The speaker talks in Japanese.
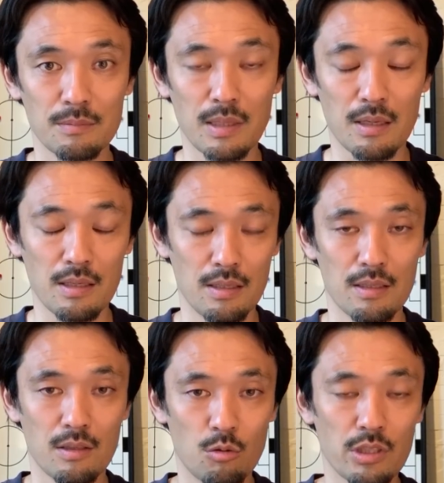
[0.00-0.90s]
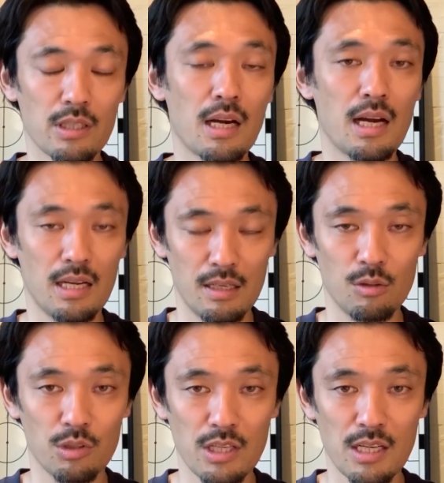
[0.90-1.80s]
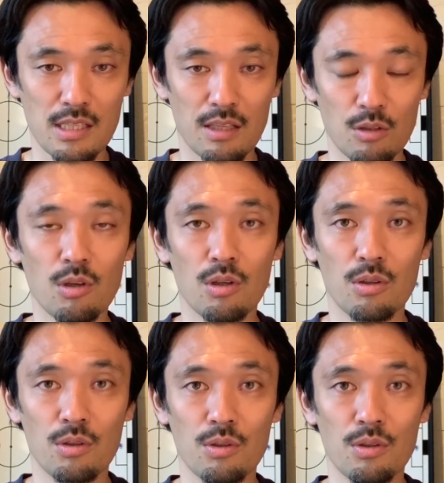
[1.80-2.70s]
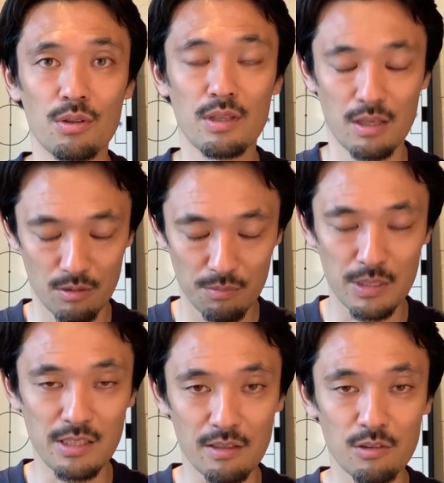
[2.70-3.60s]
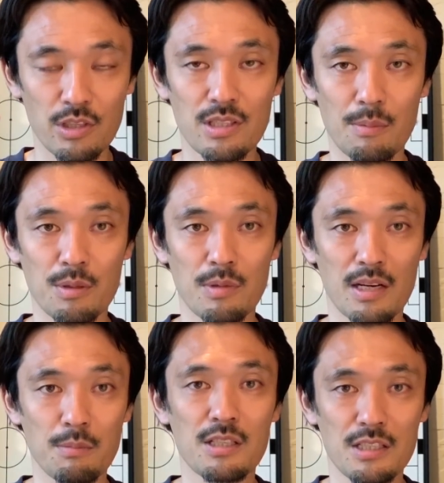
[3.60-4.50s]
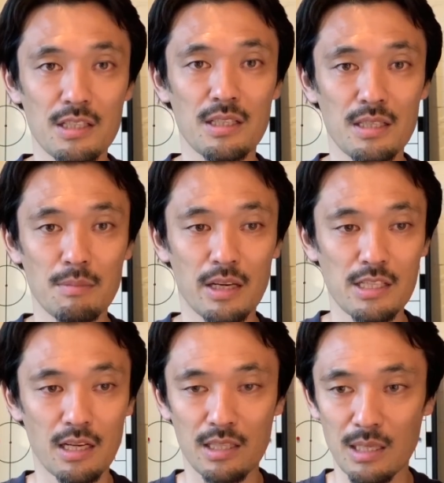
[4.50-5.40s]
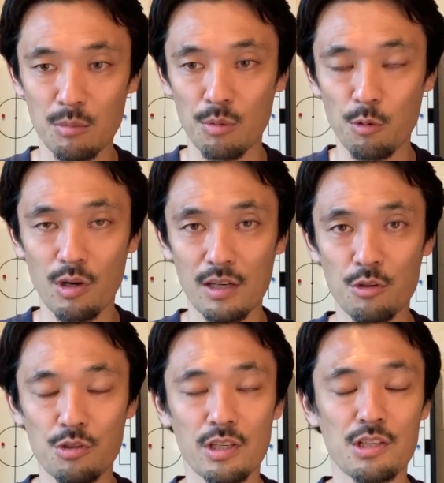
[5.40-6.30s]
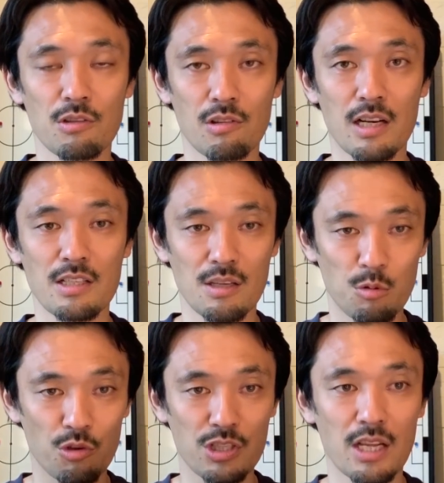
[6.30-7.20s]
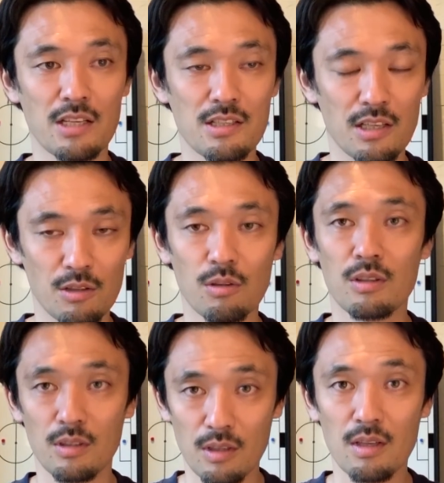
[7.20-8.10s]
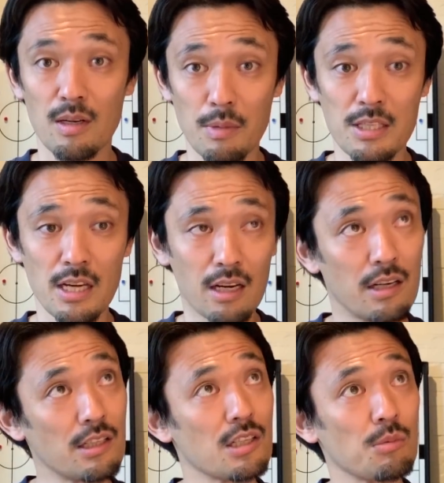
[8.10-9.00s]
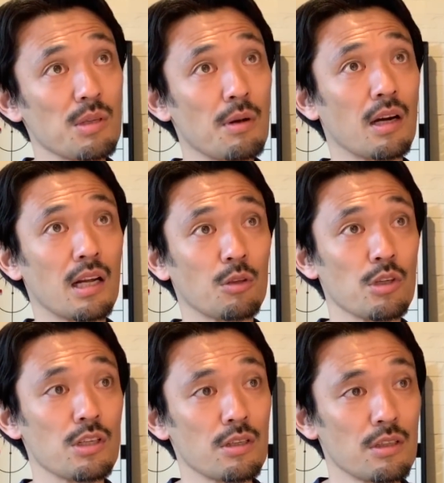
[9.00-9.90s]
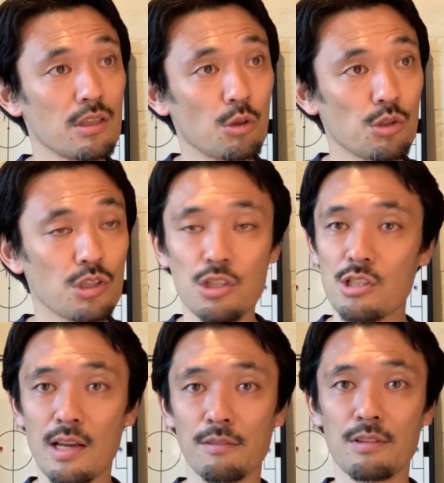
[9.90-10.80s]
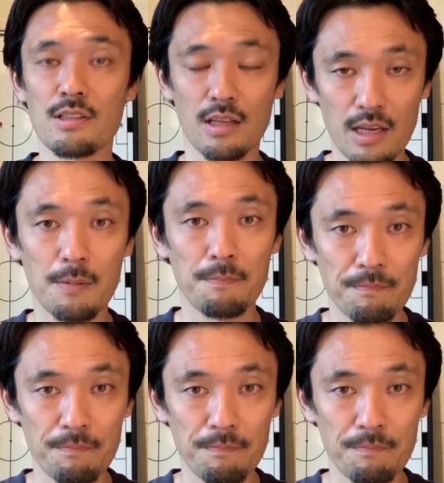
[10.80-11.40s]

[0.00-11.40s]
まあ、こういったのティーナさんの、ね、ミステルのインタビューもありますし、まあ、今朝方もポカリの準決勝の解説は僕したんですけど、まあ、試合解説も今からあと4つ5つあるんですかね。